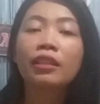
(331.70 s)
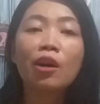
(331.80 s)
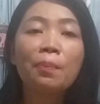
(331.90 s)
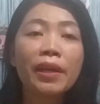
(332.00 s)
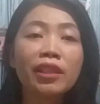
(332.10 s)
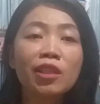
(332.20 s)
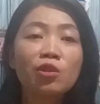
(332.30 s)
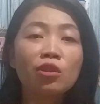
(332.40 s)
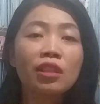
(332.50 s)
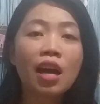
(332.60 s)
upat na
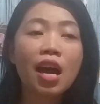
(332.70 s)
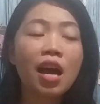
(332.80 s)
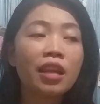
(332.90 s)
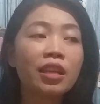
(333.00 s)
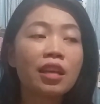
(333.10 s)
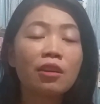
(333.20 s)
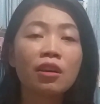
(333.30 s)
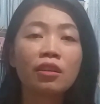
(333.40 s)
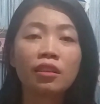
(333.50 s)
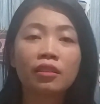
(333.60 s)
jud ta ano,
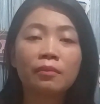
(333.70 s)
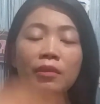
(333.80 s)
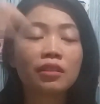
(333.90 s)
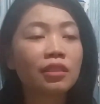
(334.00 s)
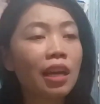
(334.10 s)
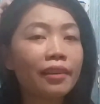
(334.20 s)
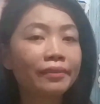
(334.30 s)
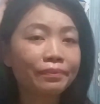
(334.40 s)
basta